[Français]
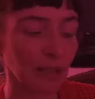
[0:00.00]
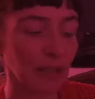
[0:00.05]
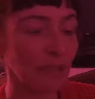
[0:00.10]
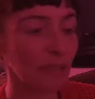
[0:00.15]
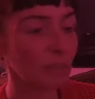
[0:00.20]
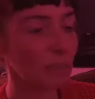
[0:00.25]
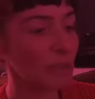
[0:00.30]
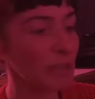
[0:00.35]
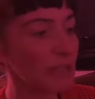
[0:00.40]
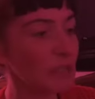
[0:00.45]

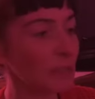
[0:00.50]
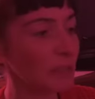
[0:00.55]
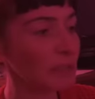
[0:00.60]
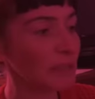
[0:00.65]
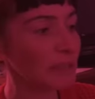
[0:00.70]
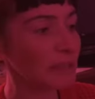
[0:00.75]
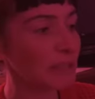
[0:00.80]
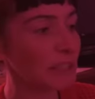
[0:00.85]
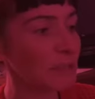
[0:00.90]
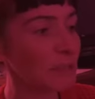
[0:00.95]
présentaient
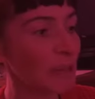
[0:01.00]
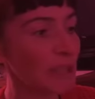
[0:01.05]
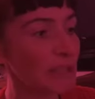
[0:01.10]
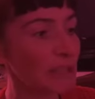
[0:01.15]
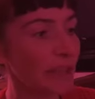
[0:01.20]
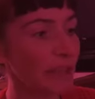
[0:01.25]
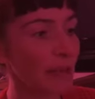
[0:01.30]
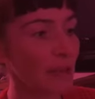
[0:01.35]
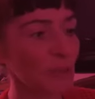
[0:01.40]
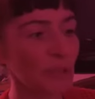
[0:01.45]
un
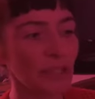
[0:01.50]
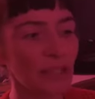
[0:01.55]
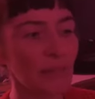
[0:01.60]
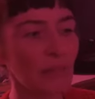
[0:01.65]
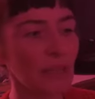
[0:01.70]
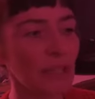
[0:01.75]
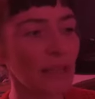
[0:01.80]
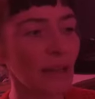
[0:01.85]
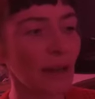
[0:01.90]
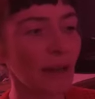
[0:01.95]
spectacle si
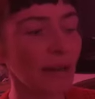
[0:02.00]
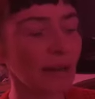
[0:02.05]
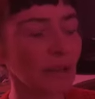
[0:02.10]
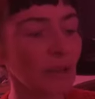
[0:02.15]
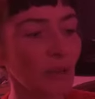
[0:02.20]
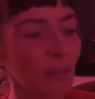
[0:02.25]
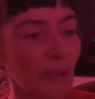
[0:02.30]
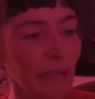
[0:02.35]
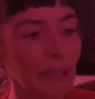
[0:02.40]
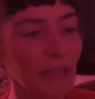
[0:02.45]
bizarre que
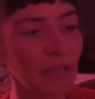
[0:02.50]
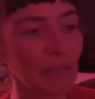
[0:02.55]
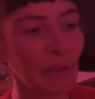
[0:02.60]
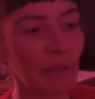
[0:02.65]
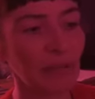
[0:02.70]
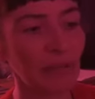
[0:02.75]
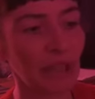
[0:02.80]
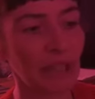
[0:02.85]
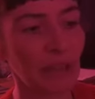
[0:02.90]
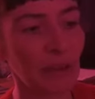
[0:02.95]
malgré ma
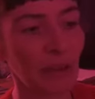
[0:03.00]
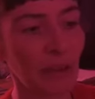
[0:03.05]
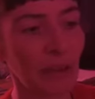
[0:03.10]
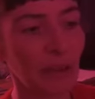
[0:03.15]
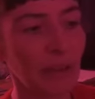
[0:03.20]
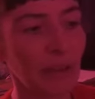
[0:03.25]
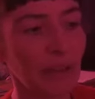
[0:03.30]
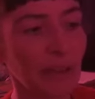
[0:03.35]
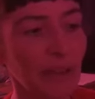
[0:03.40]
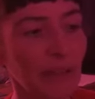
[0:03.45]
frayeur,
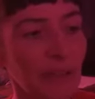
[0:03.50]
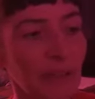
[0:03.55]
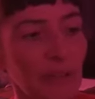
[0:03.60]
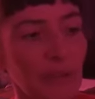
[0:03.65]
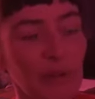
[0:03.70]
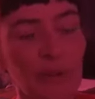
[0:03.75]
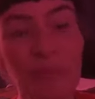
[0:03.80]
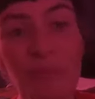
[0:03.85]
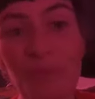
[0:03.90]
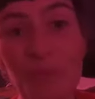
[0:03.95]
je
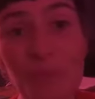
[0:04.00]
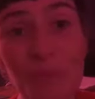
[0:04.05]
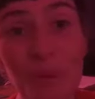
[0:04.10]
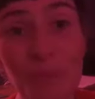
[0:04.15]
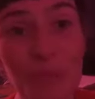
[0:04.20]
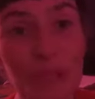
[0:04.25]
ne pus m'empêcher de